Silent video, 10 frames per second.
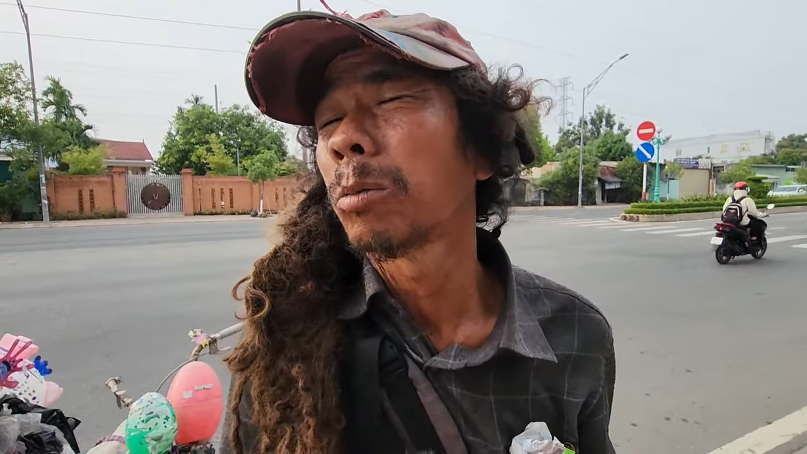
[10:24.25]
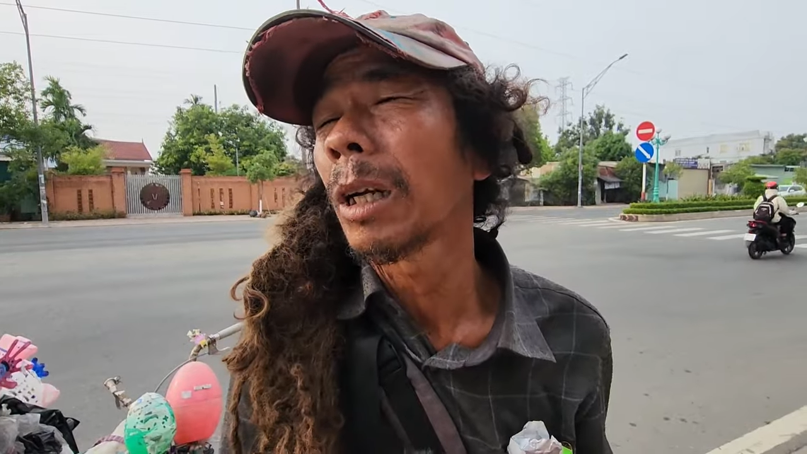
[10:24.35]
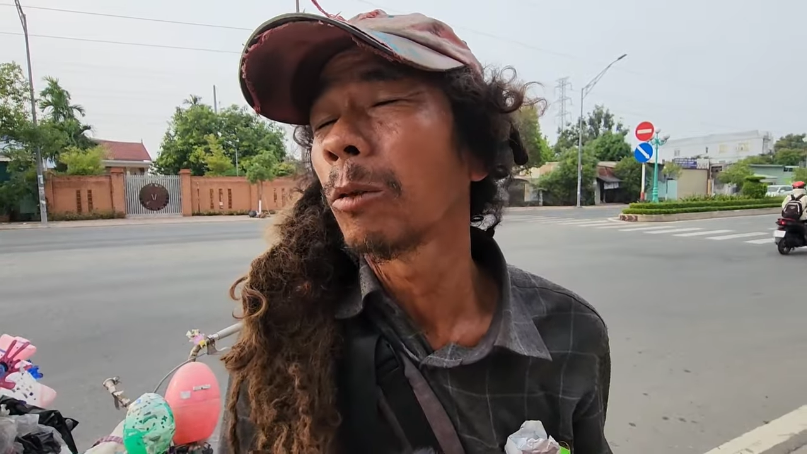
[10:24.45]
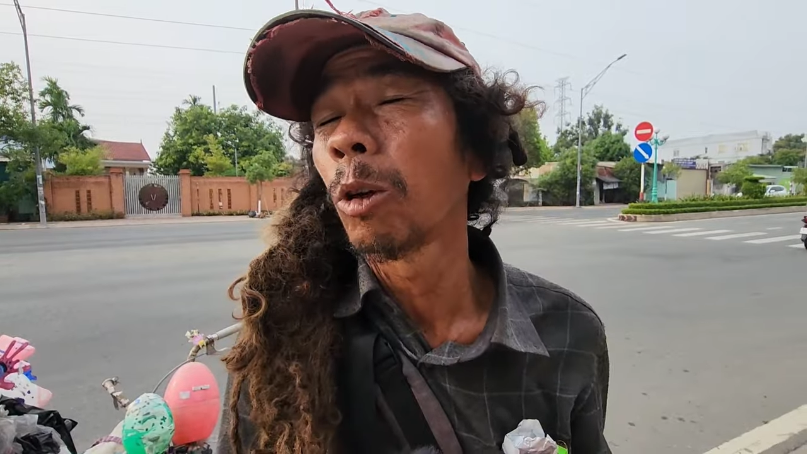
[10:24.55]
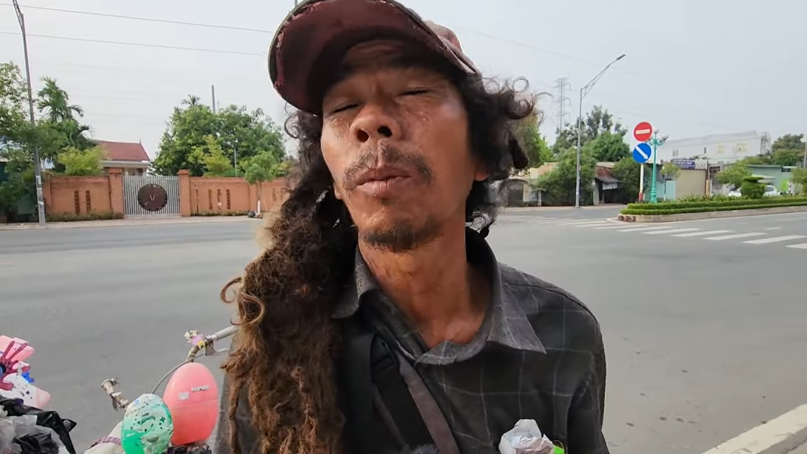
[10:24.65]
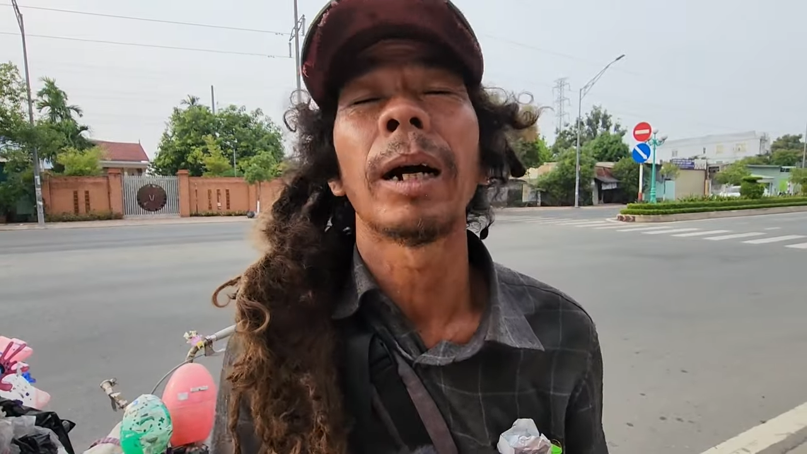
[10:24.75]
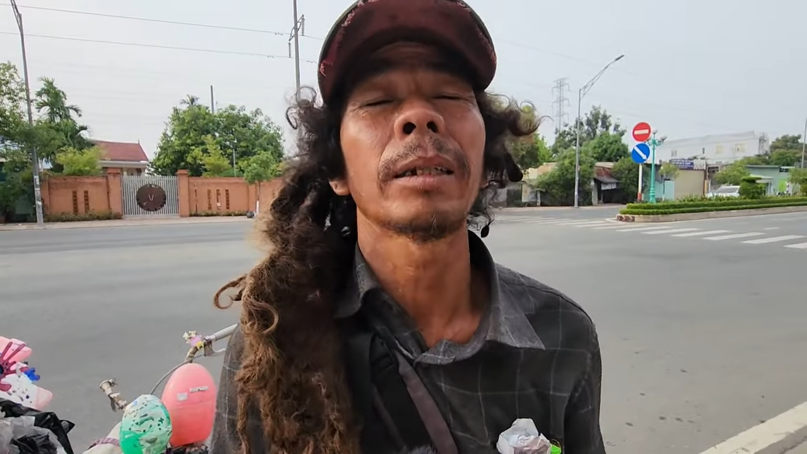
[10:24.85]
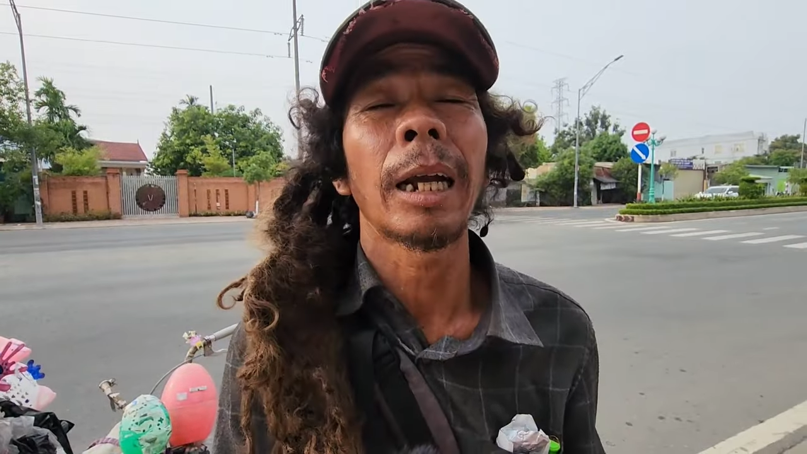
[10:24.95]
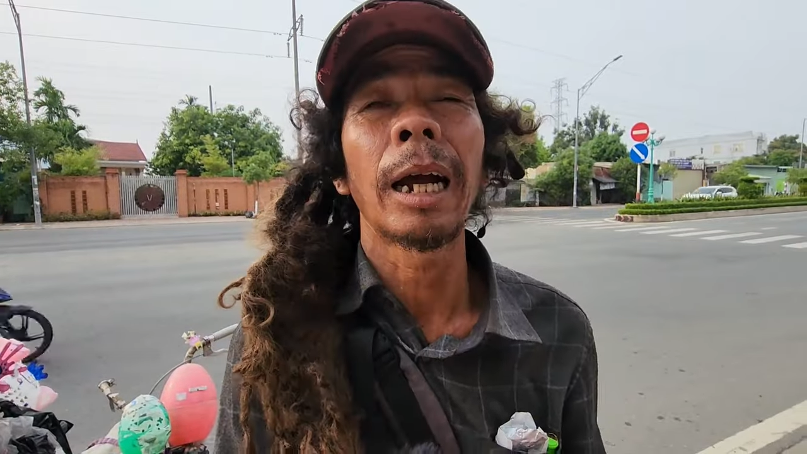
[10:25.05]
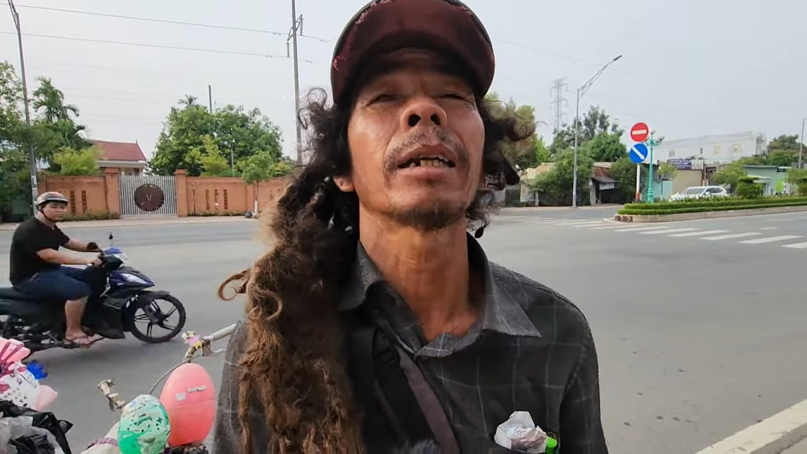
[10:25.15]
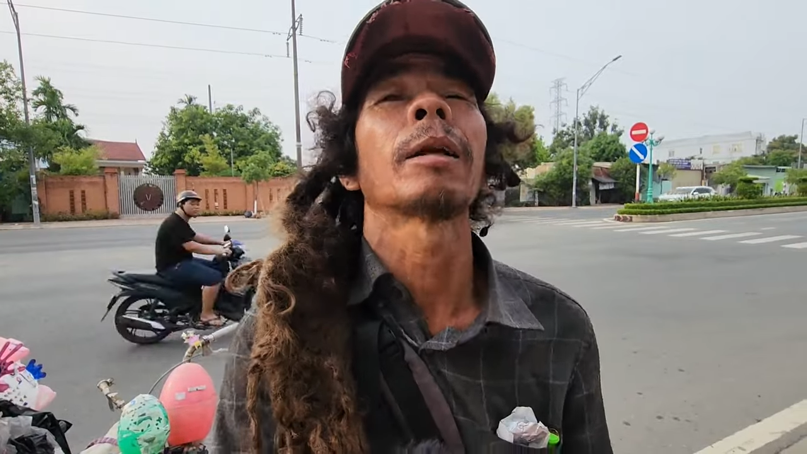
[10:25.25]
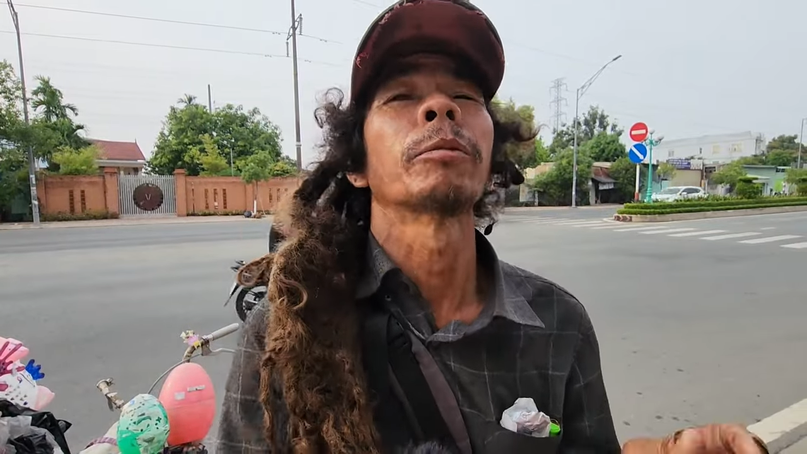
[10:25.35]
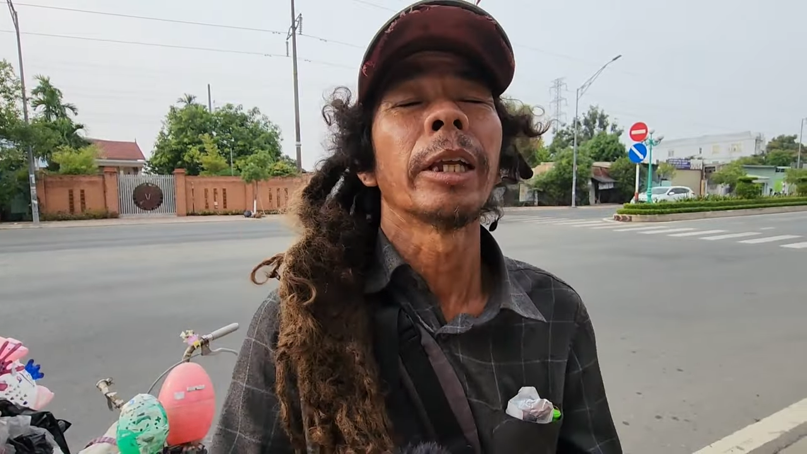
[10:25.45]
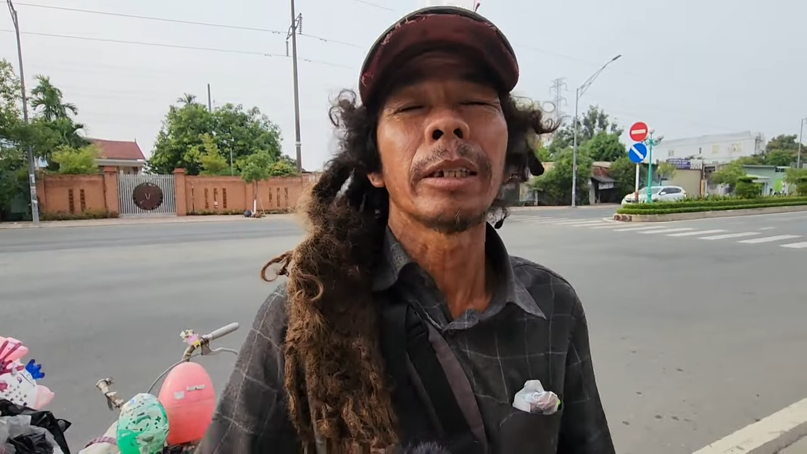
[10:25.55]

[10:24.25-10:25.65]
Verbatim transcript: tới quỹ ban xã nó làm việc